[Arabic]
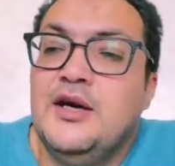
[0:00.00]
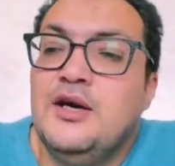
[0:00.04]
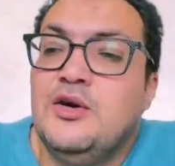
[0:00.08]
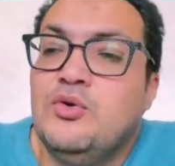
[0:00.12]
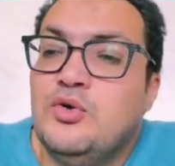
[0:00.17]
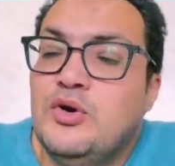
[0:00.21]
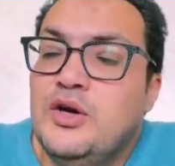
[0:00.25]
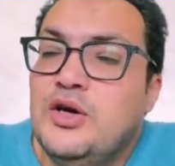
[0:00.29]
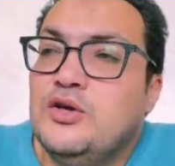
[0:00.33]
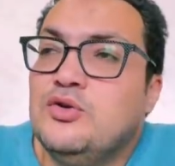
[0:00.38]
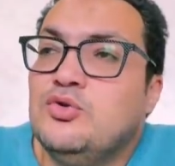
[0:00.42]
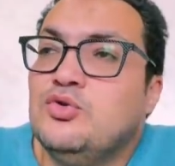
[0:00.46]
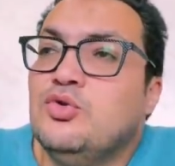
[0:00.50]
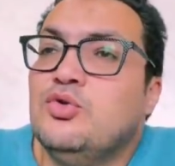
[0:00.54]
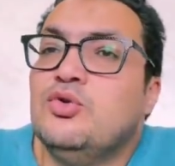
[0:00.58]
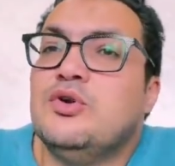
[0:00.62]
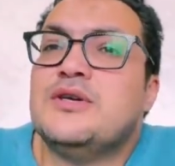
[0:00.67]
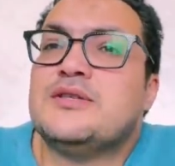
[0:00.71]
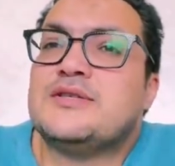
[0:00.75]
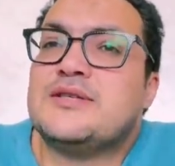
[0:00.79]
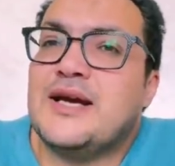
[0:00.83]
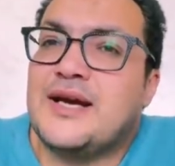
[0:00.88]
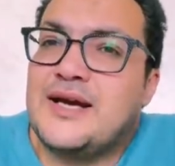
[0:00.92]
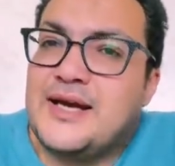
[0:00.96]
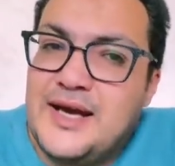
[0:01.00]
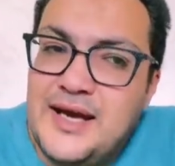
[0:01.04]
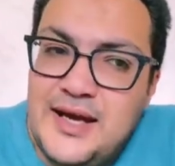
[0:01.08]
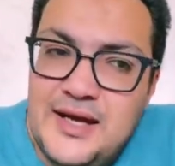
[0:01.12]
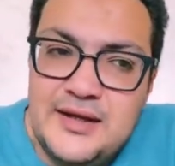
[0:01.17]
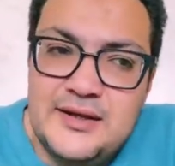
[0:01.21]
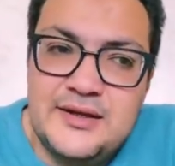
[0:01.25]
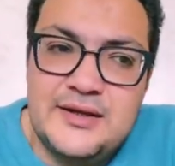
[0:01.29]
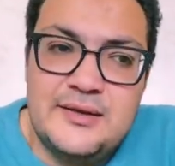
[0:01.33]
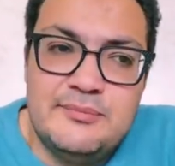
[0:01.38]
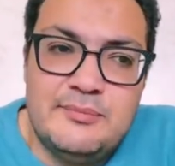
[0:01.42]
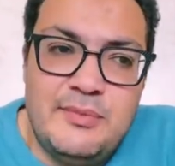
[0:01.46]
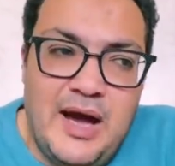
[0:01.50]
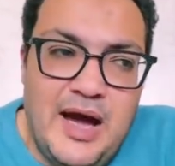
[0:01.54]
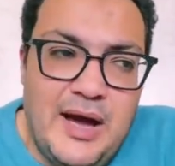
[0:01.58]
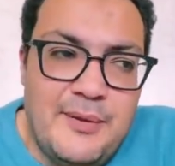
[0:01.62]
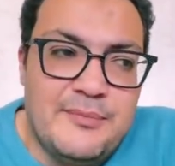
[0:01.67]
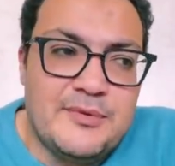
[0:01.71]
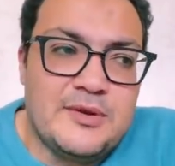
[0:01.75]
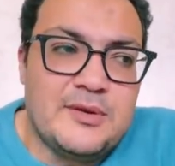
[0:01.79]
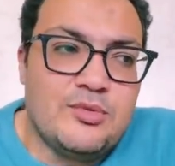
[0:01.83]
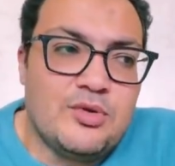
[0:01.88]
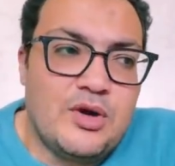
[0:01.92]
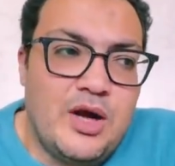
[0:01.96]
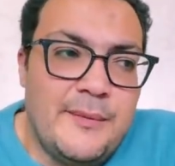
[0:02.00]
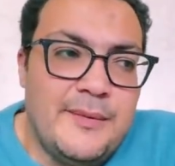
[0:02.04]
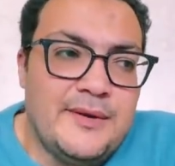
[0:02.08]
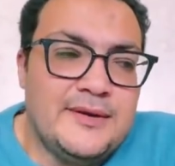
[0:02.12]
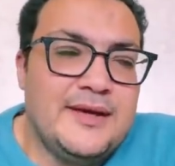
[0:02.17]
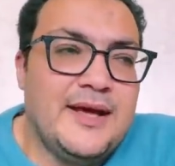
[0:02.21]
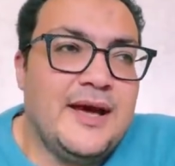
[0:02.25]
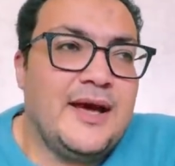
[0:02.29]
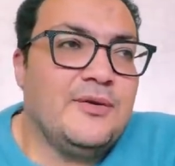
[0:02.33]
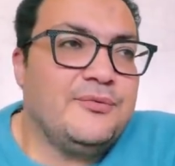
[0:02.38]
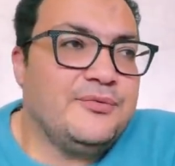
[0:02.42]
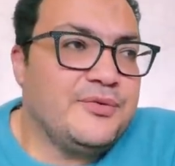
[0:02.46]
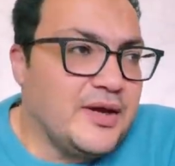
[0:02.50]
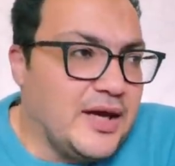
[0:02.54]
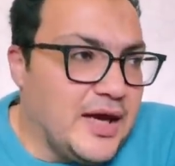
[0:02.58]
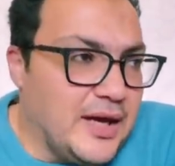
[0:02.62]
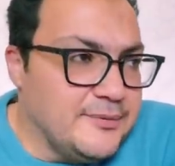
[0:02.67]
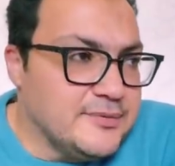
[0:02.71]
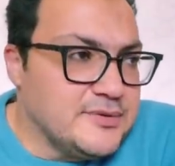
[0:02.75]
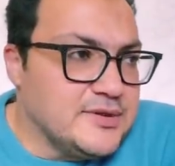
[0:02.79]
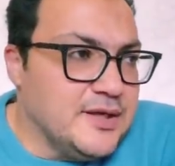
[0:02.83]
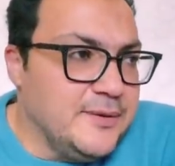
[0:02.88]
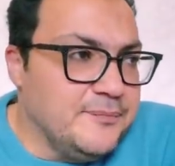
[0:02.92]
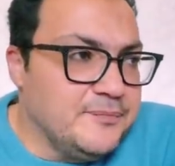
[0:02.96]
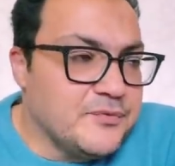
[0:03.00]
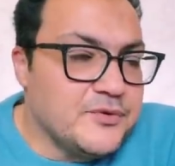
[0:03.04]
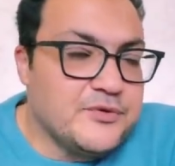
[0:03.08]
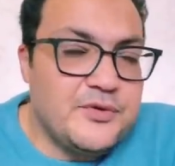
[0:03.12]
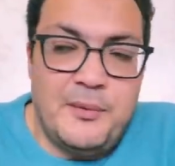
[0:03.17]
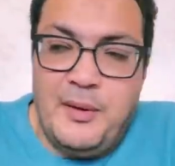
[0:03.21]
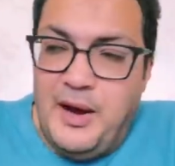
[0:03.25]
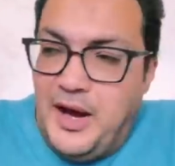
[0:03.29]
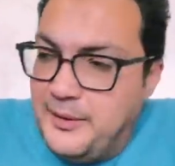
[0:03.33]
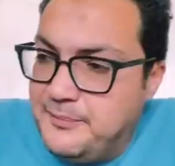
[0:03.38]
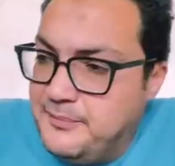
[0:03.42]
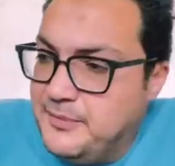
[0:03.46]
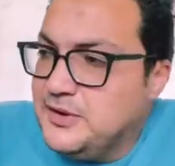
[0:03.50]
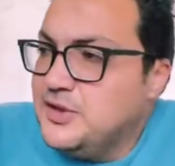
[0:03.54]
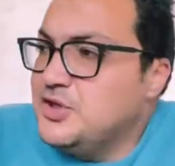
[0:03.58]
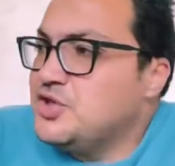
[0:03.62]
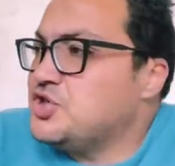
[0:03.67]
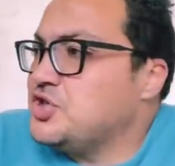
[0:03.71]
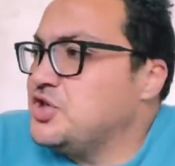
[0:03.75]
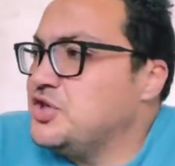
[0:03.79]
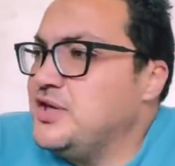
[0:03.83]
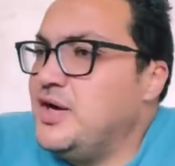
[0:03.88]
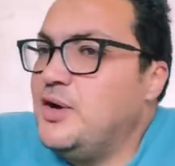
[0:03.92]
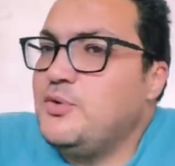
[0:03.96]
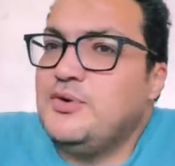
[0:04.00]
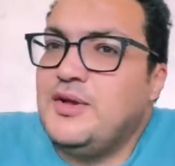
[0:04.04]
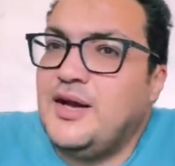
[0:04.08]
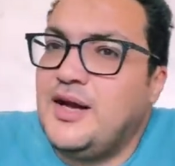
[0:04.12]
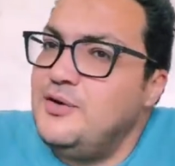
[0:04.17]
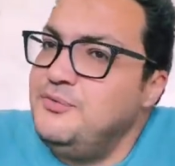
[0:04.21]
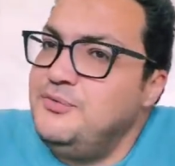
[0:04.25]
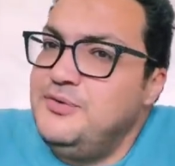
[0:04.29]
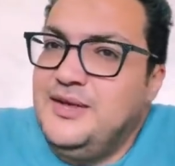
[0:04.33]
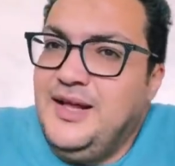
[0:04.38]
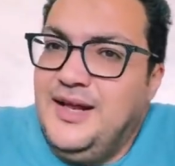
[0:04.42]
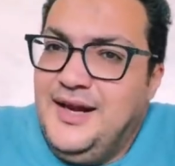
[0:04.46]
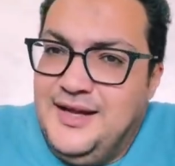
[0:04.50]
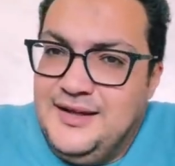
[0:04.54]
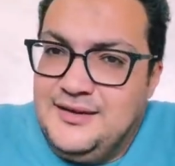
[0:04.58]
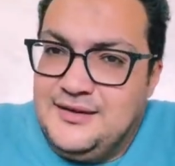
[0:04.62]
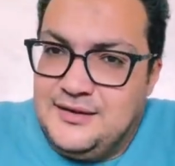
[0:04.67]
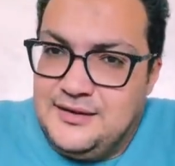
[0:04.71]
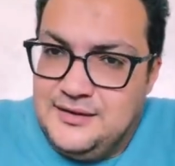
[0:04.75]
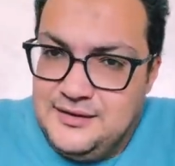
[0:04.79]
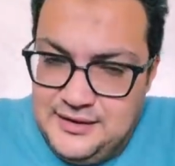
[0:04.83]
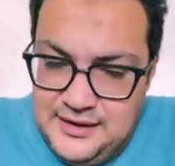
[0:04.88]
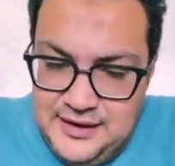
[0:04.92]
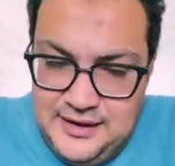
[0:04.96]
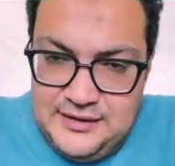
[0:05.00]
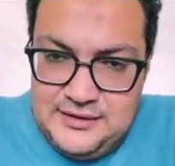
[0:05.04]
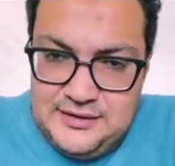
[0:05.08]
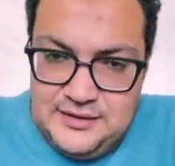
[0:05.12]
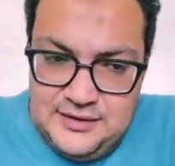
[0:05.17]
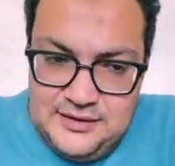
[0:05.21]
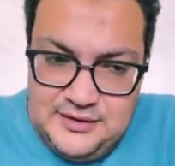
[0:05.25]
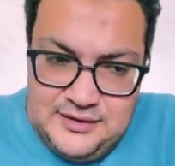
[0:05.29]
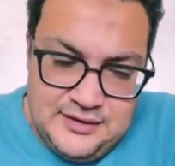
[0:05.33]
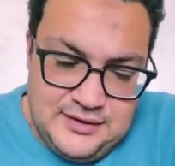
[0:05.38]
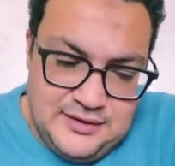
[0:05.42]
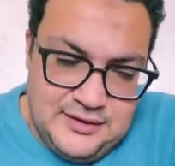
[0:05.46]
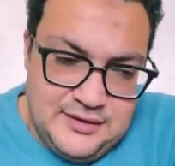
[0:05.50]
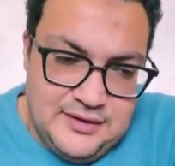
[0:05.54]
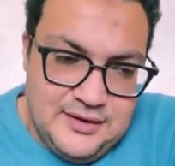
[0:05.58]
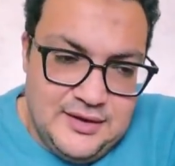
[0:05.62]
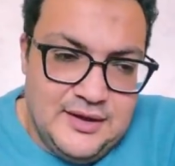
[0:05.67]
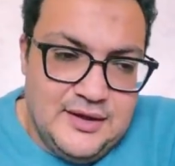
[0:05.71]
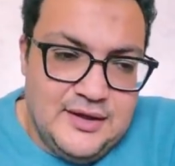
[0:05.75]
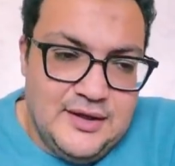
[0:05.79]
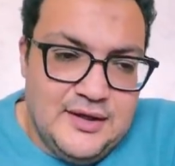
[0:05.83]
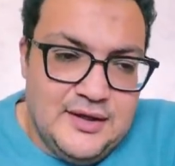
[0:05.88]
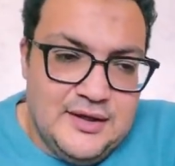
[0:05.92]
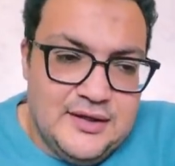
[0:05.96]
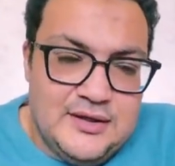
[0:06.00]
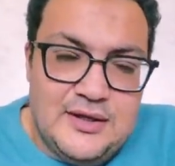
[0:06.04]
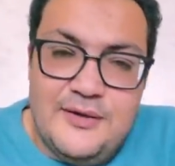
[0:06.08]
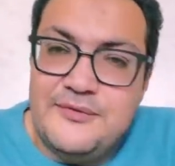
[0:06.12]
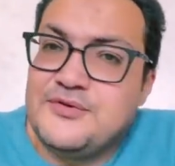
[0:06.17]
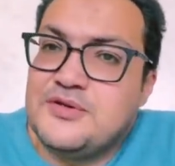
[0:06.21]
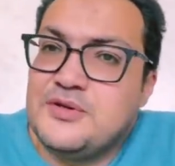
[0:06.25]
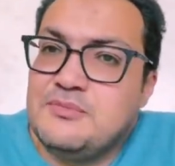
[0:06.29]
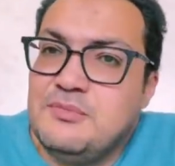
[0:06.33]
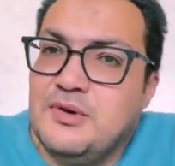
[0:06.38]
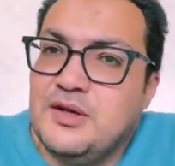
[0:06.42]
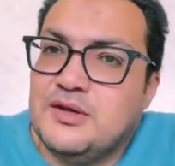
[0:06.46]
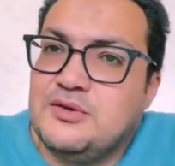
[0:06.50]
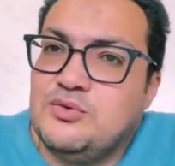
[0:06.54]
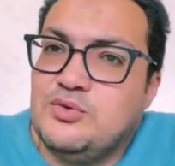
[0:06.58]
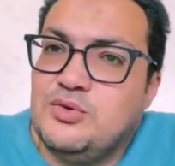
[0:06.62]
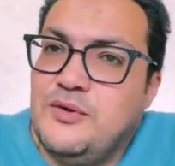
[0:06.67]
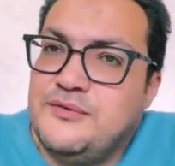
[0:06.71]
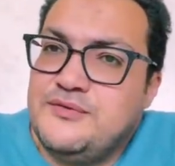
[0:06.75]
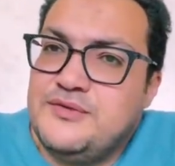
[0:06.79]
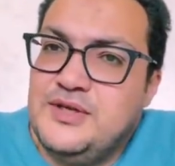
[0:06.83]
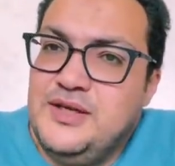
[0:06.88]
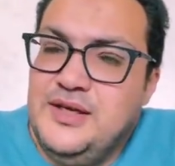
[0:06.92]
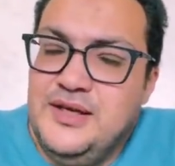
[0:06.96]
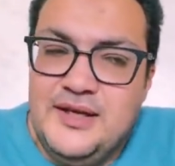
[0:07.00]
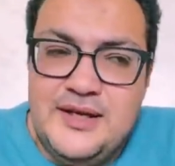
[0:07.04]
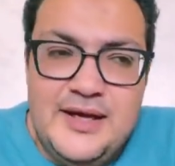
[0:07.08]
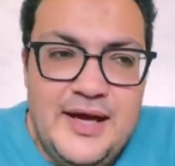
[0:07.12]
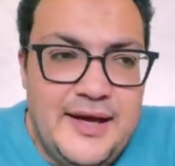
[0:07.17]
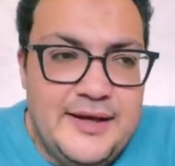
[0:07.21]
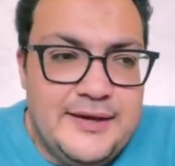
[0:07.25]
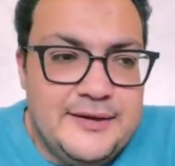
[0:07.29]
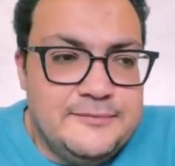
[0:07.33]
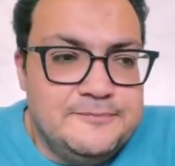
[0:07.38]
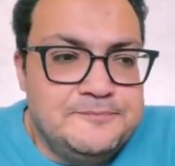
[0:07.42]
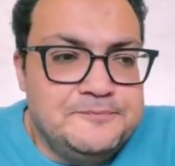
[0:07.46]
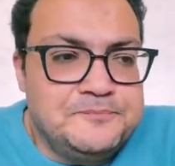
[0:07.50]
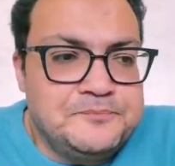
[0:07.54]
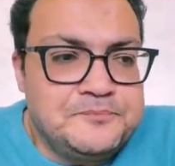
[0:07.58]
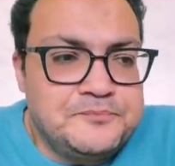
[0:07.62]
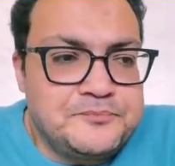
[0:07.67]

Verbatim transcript: وانه اذا كان محمد ابو جبل دخل فيه خمسه فمحمد الشناوي دخل فيه ثلاثه يعني نفس المنطق ونفس الحكايه